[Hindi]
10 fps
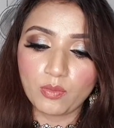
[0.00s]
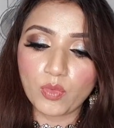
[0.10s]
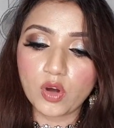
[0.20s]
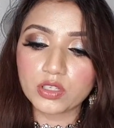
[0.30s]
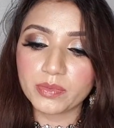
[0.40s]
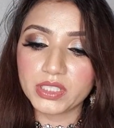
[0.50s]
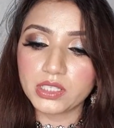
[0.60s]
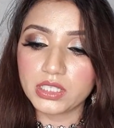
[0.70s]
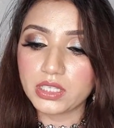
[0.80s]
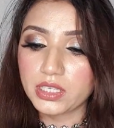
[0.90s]
बॉक्स में
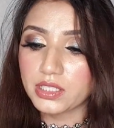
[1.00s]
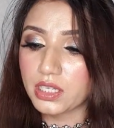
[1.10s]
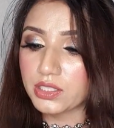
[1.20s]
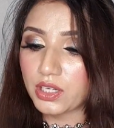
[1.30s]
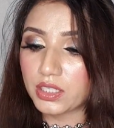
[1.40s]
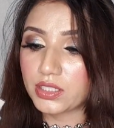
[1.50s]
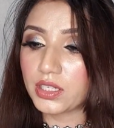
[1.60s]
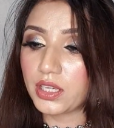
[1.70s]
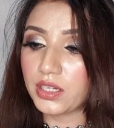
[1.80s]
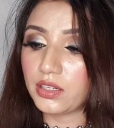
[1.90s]
जी ये इसका
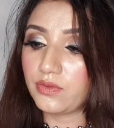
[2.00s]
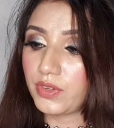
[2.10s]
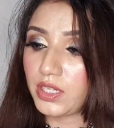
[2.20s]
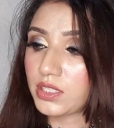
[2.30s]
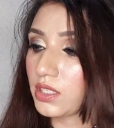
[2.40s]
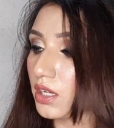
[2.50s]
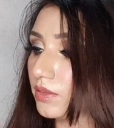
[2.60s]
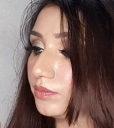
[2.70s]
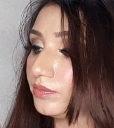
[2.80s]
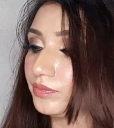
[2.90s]
चार्जर है इन्फिनिक्स का
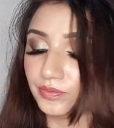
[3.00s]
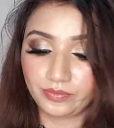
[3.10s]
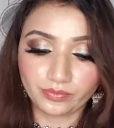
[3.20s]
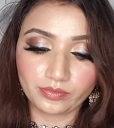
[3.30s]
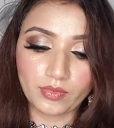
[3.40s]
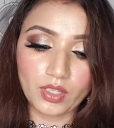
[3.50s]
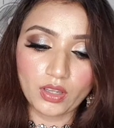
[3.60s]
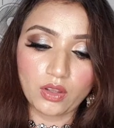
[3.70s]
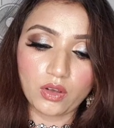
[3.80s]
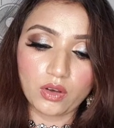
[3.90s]

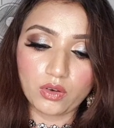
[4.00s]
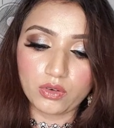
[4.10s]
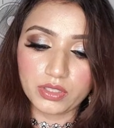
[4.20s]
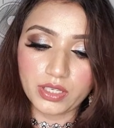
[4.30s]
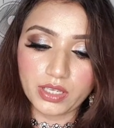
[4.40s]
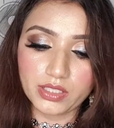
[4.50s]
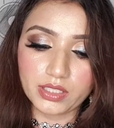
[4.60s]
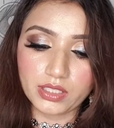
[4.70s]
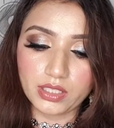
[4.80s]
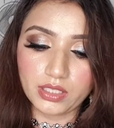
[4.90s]
और ये
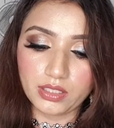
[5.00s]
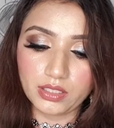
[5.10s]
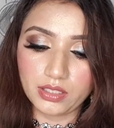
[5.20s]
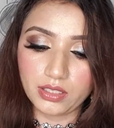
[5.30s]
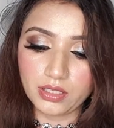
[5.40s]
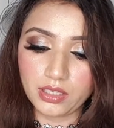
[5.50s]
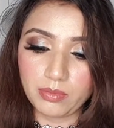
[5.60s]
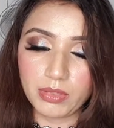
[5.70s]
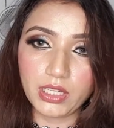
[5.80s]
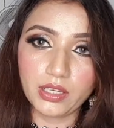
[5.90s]
इसकी
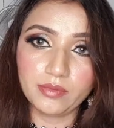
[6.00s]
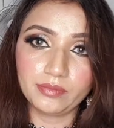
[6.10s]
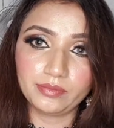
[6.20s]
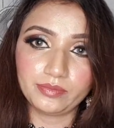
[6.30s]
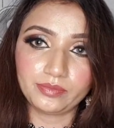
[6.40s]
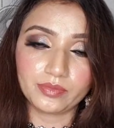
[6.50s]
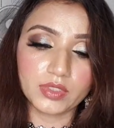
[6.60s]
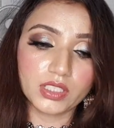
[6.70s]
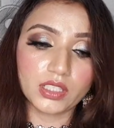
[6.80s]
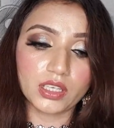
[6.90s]
केबल है
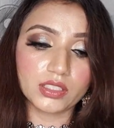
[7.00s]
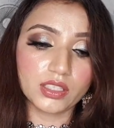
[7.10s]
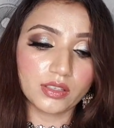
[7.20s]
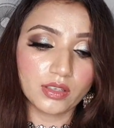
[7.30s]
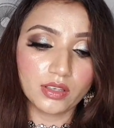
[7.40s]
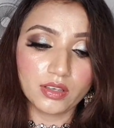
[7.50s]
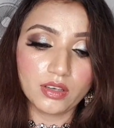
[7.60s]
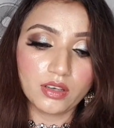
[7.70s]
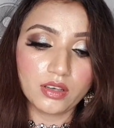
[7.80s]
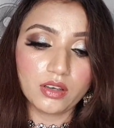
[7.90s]
ठीक है जी
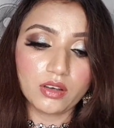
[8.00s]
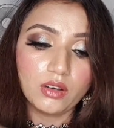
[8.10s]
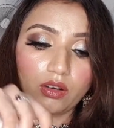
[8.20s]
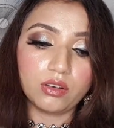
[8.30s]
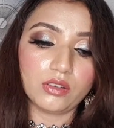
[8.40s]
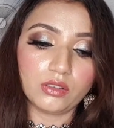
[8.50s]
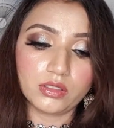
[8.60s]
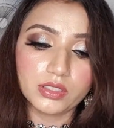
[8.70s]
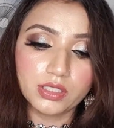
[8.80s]
और